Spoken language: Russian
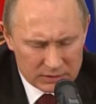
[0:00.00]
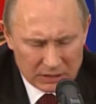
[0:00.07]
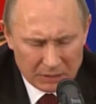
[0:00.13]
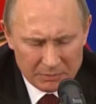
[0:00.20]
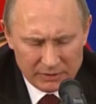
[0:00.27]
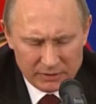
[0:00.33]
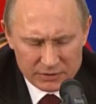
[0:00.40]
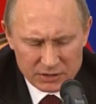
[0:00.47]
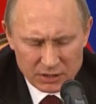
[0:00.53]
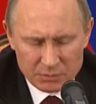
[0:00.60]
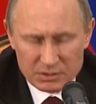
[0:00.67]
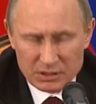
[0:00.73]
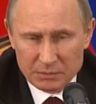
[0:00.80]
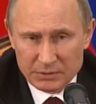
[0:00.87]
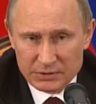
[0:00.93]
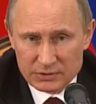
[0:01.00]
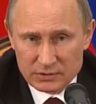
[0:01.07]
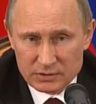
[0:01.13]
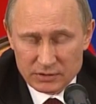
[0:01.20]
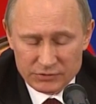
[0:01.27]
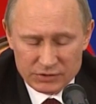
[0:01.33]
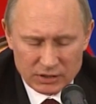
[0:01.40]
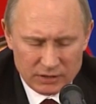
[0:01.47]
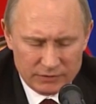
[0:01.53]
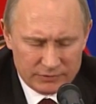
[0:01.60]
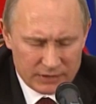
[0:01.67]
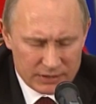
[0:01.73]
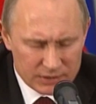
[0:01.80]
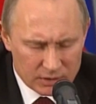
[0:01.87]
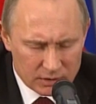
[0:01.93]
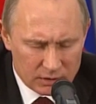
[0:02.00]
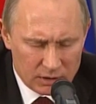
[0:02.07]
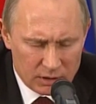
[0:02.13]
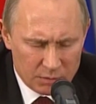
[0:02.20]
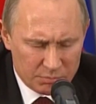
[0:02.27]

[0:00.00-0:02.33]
стабильности и безопасности в Закавказье,